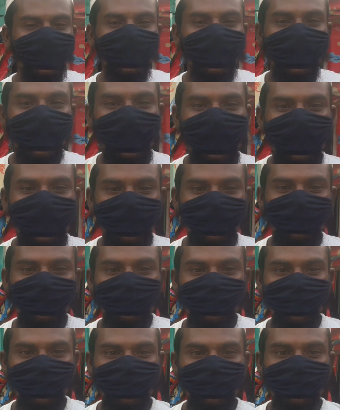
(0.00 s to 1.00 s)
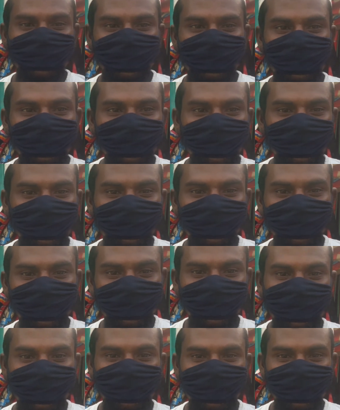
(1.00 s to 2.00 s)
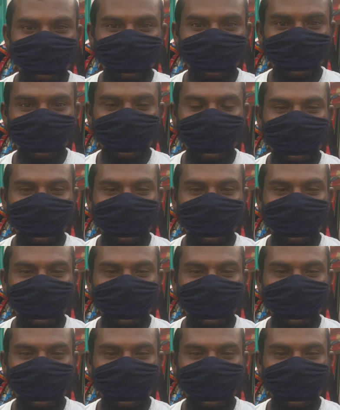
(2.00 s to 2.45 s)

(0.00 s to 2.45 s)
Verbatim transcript: সরকারের কাছে কোনো আবেদন আছে কিনা